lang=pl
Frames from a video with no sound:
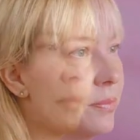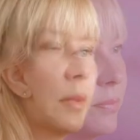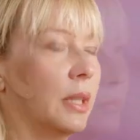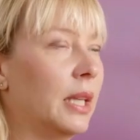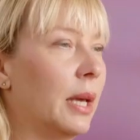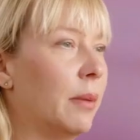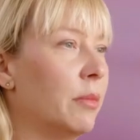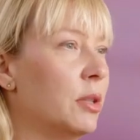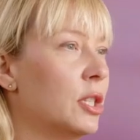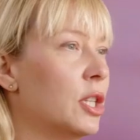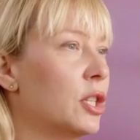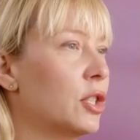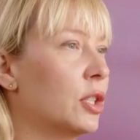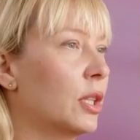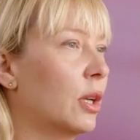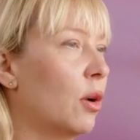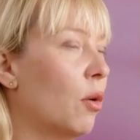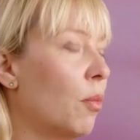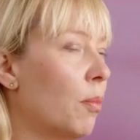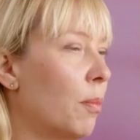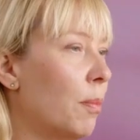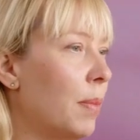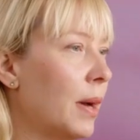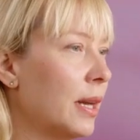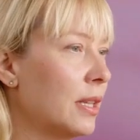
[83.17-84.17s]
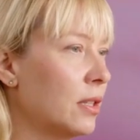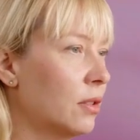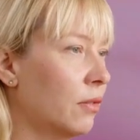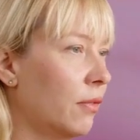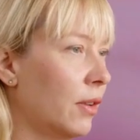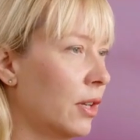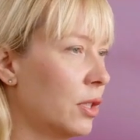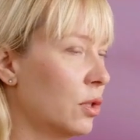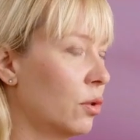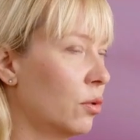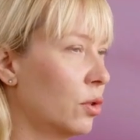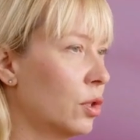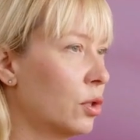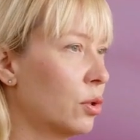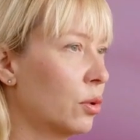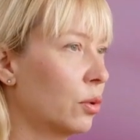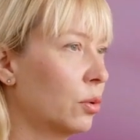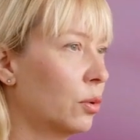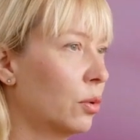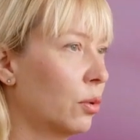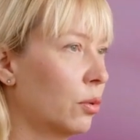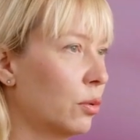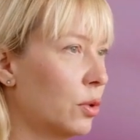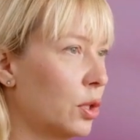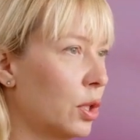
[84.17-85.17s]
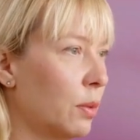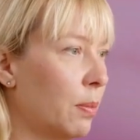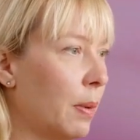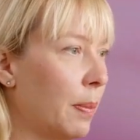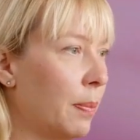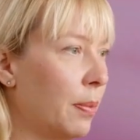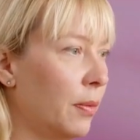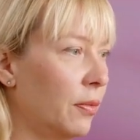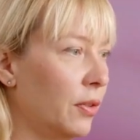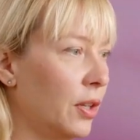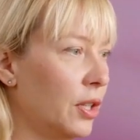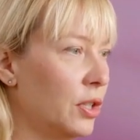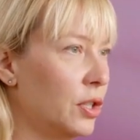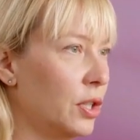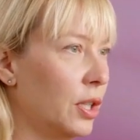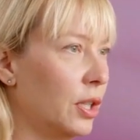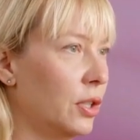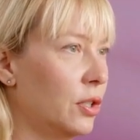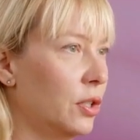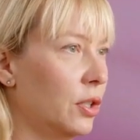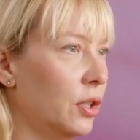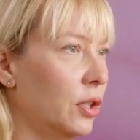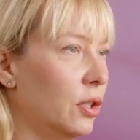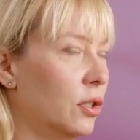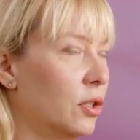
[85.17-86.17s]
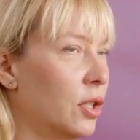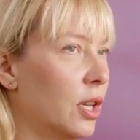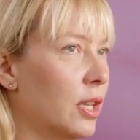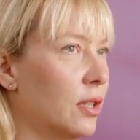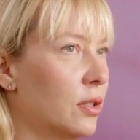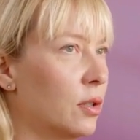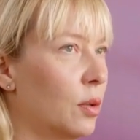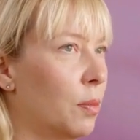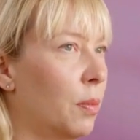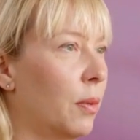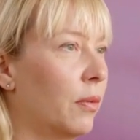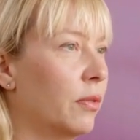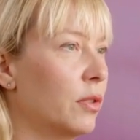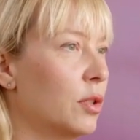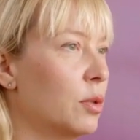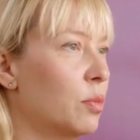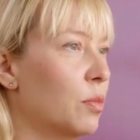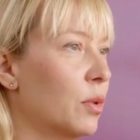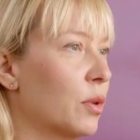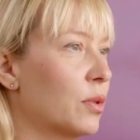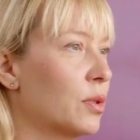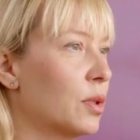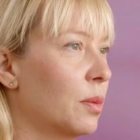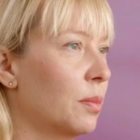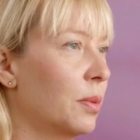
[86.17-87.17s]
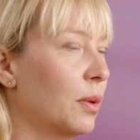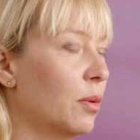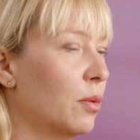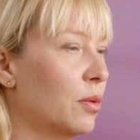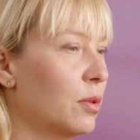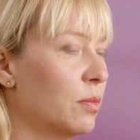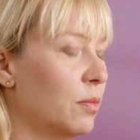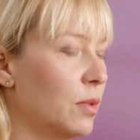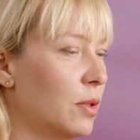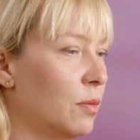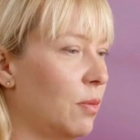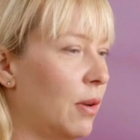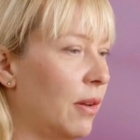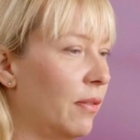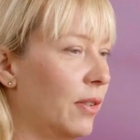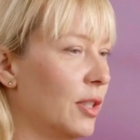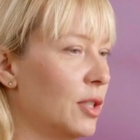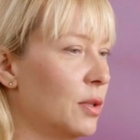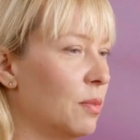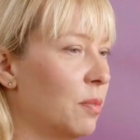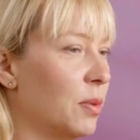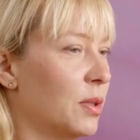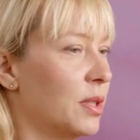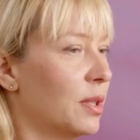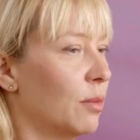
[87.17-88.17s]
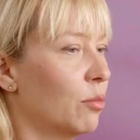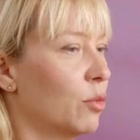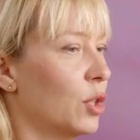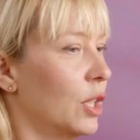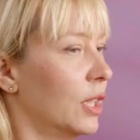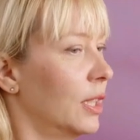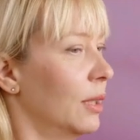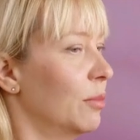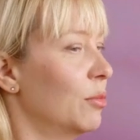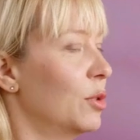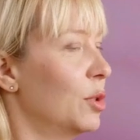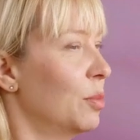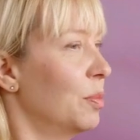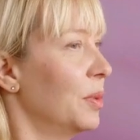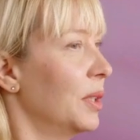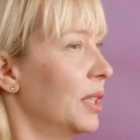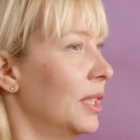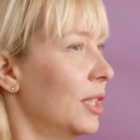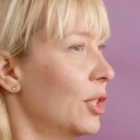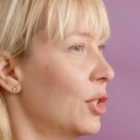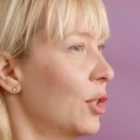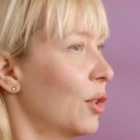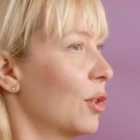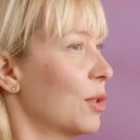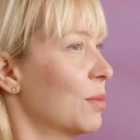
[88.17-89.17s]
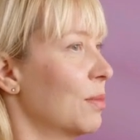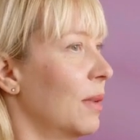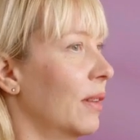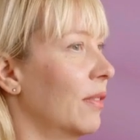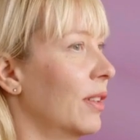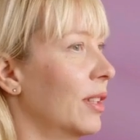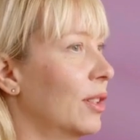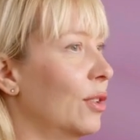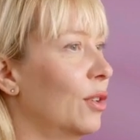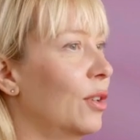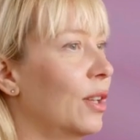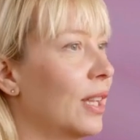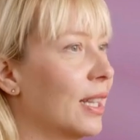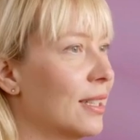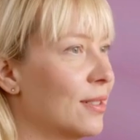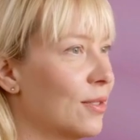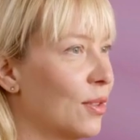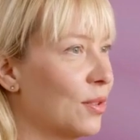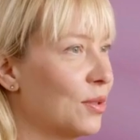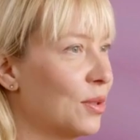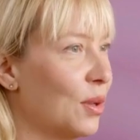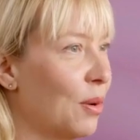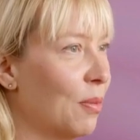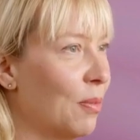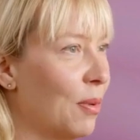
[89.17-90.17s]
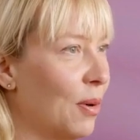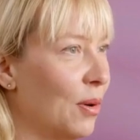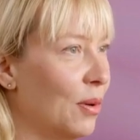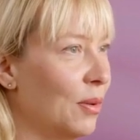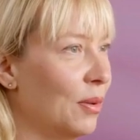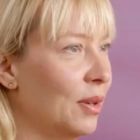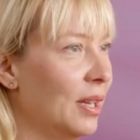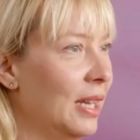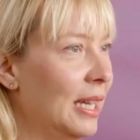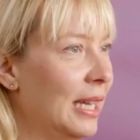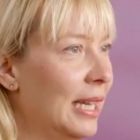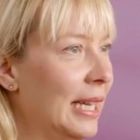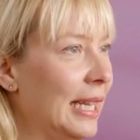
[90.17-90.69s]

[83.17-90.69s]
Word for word: Ja myślę, że taką bardzo ważną rzeczą, którą trzeba powiedzieć i często powinniśmy ją sobie uzmysławiać, bo z tym czatem GPT się rozmawia trochę jak z osobą